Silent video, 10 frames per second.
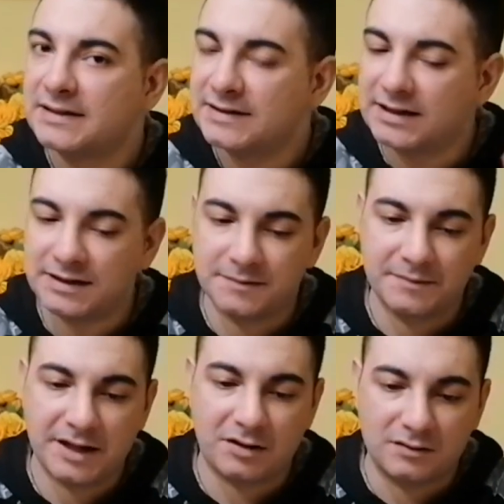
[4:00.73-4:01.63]
Sì,
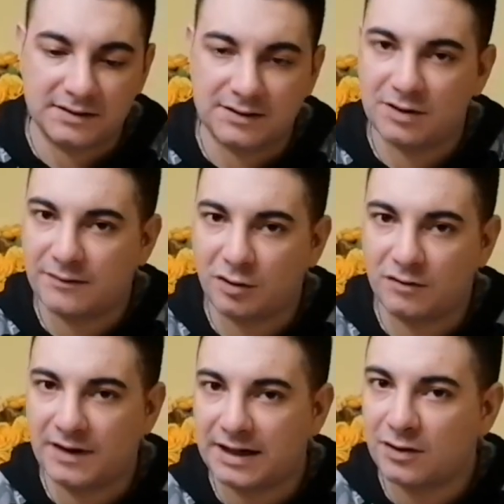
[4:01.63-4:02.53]
però se un
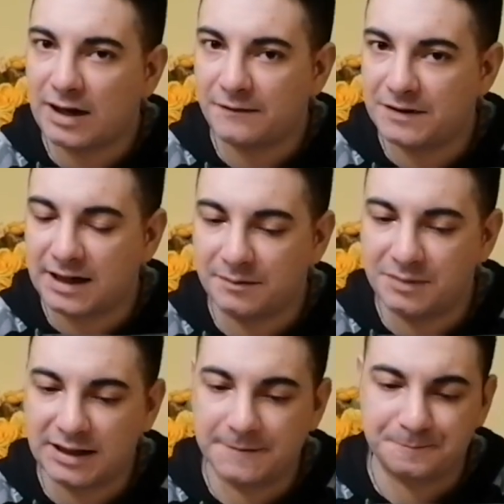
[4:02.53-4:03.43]
revolver non è
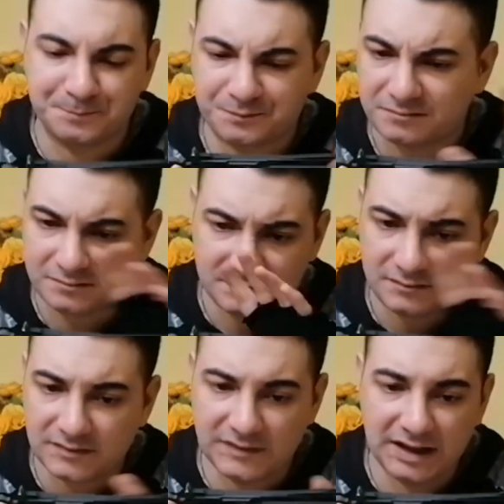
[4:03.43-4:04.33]
affidabile,
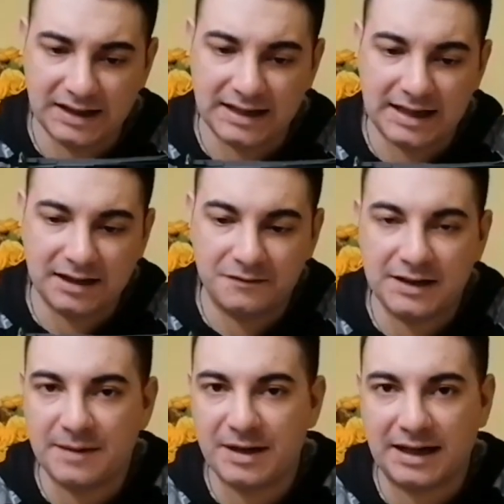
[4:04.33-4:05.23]
eh, alla
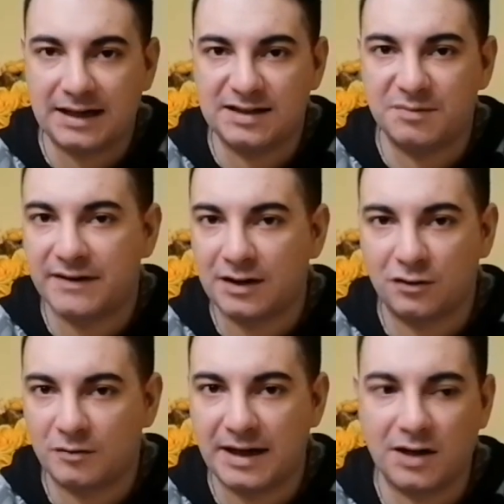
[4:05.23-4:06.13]
fine i meccanismi
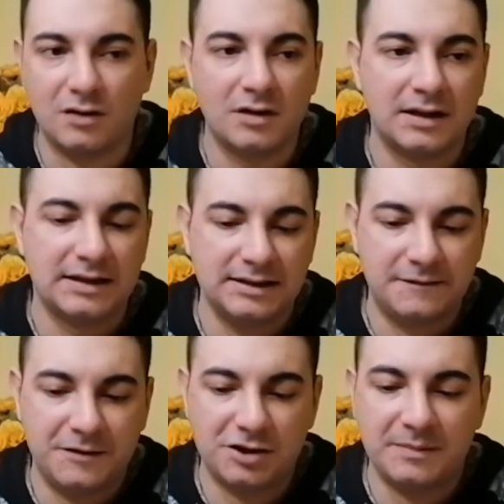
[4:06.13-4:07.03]
vengono meno.
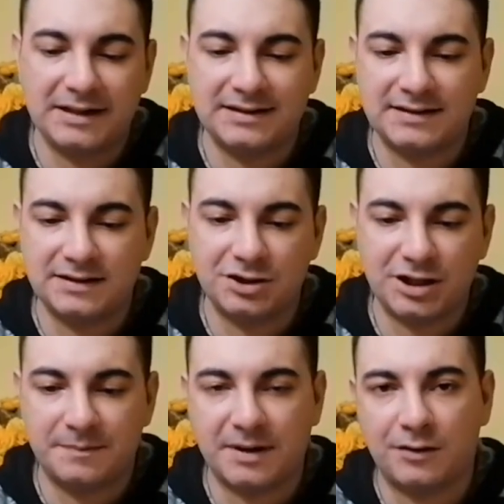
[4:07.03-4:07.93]
Difficilmente si
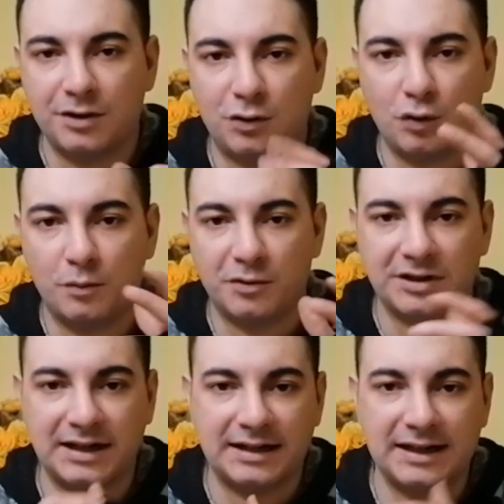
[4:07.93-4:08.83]
inceppa con il colpo
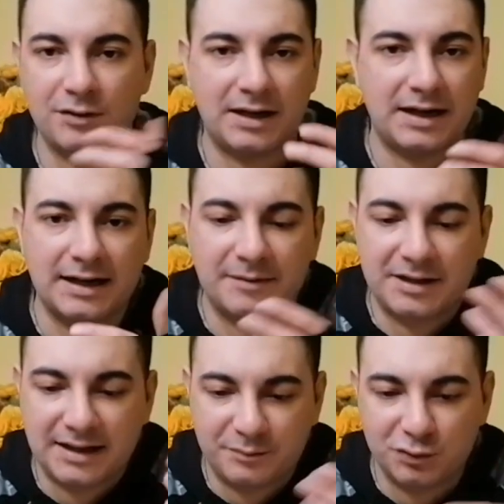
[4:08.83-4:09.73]
tra carrello e canna
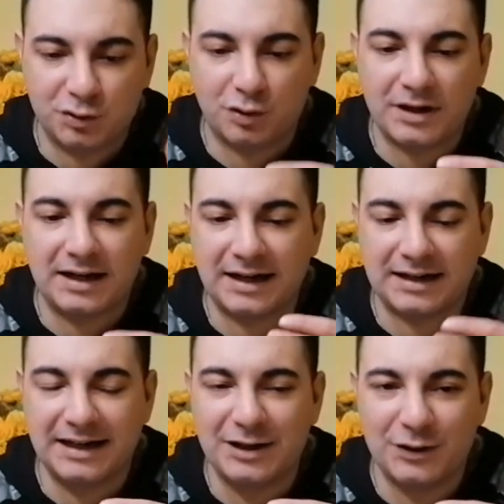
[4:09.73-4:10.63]
perché appunto non ha
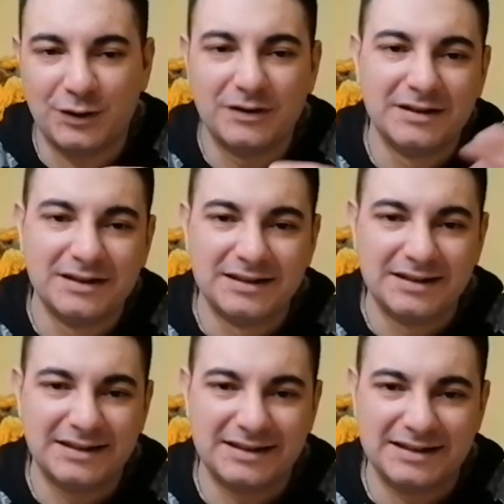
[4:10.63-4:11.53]
carrello
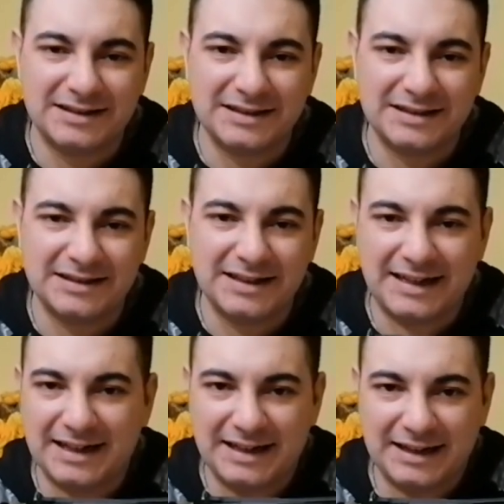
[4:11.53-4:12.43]
eh, e
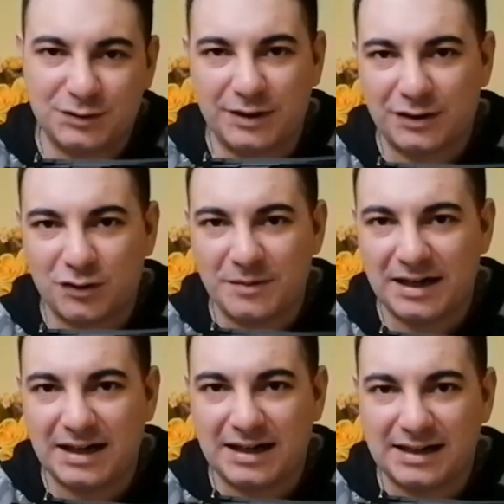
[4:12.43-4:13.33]
caricatore come
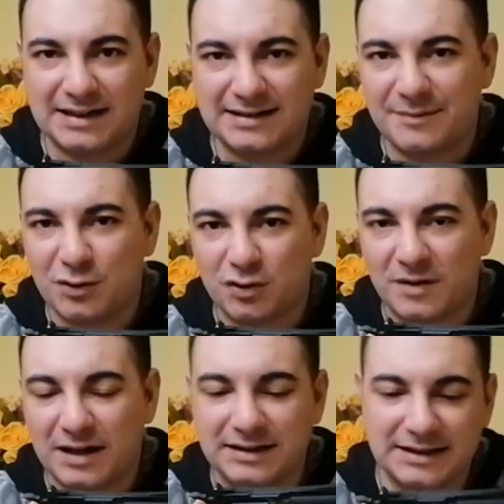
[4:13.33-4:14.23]
la
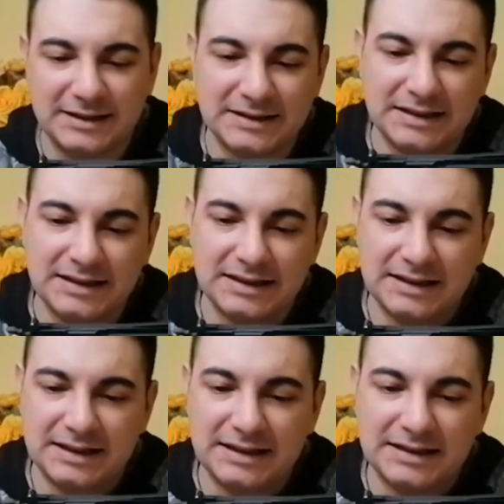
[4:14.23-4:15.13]
semiautomatica. Eh,